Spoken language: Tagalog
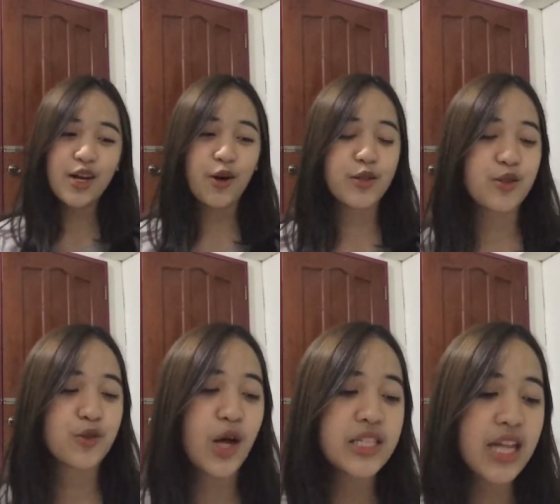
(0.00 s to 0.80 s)
Oh, so
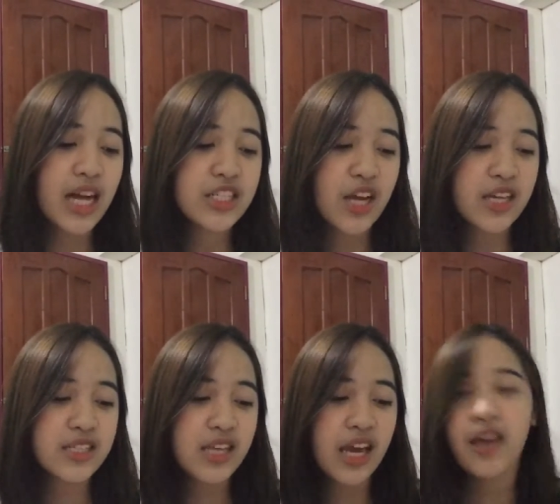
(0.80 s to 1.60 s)
duha sila ka
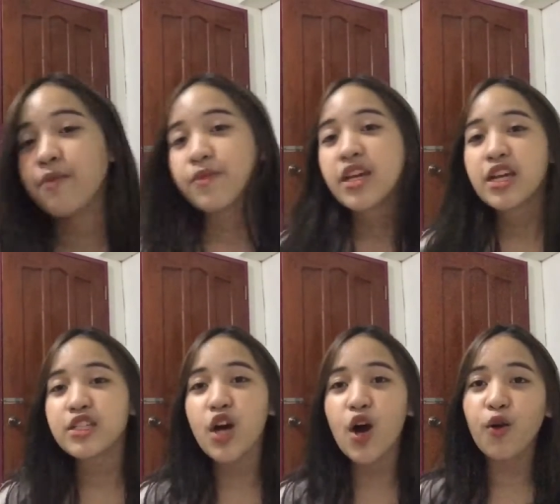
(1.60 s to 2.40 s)
JC.
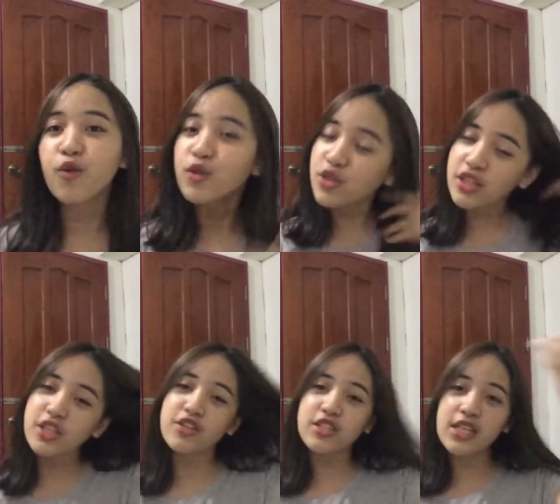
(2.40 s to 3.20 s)
So, kung gusto
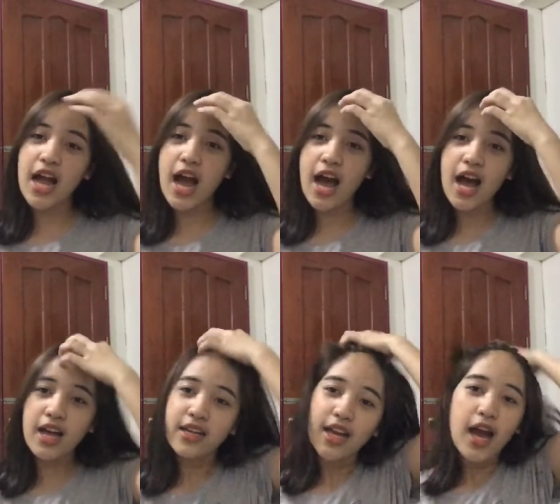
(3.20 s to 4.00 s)
ninyo sila,
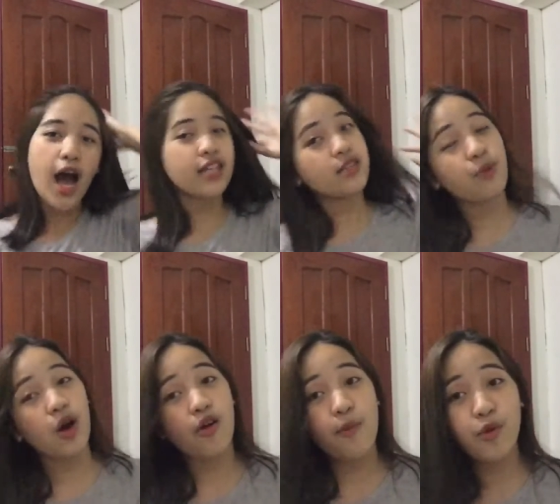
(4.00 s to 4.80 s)
as in,
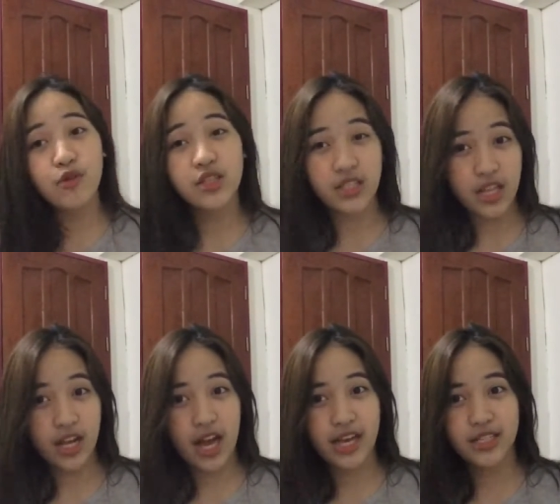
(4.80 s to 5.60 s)
mga gwapo guni sila,
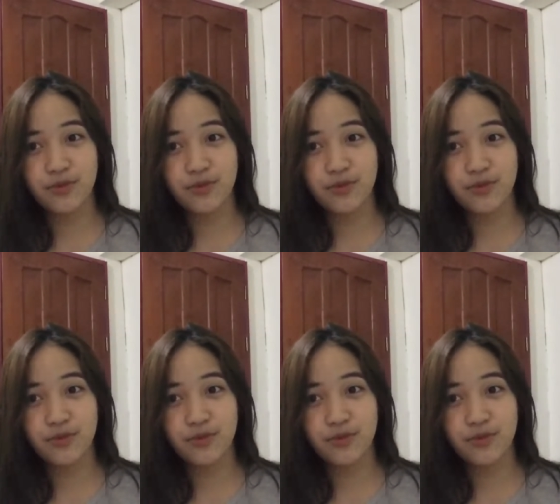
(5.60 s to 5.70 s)
guys.